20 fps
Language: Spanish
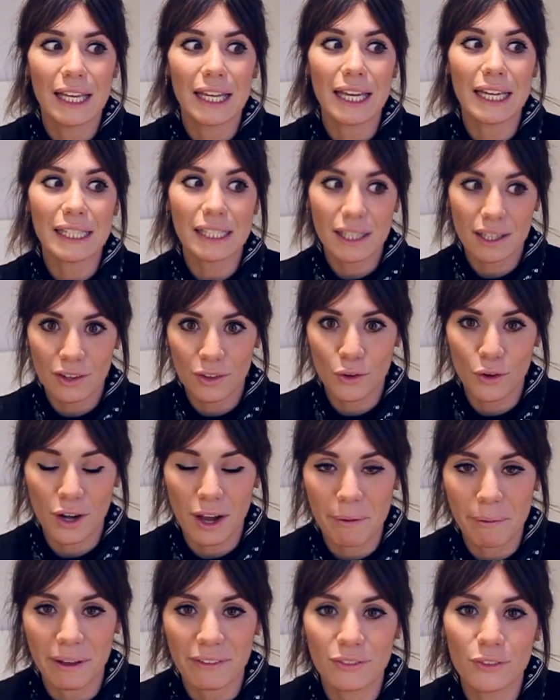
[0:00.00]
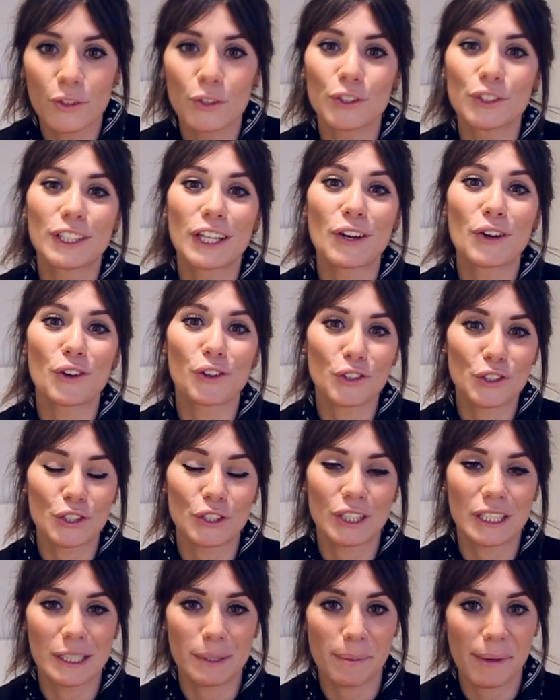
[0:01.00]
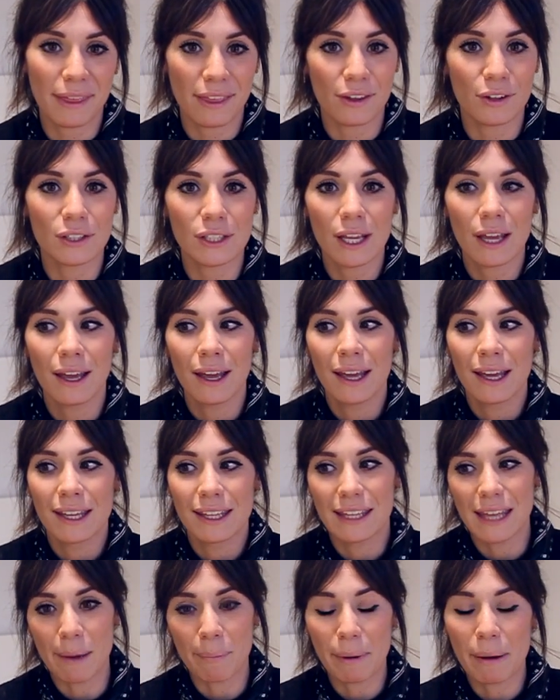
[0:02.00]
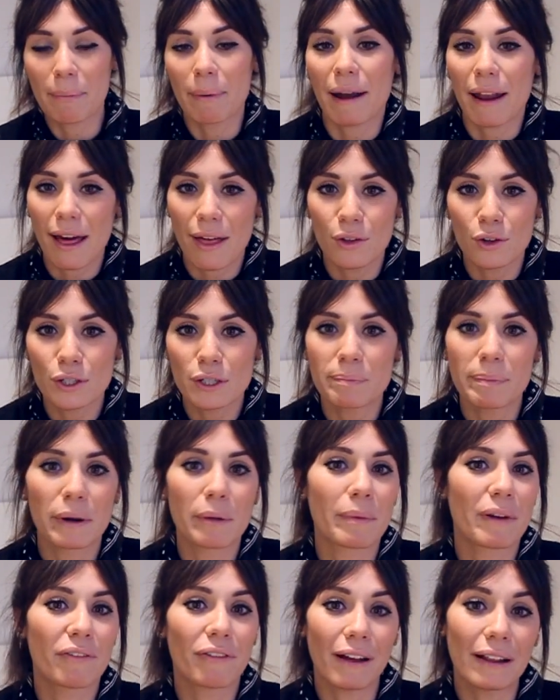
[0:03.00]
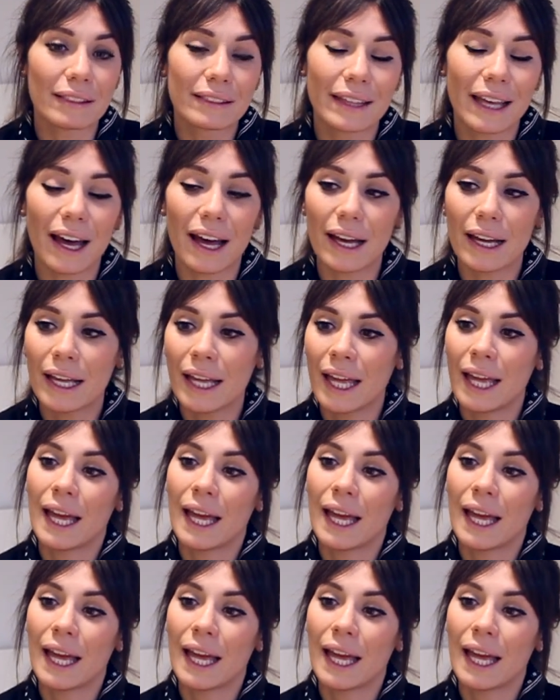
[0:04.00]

He seguido grabando, tengo dos o tres vídeos ya preparados, pero me falta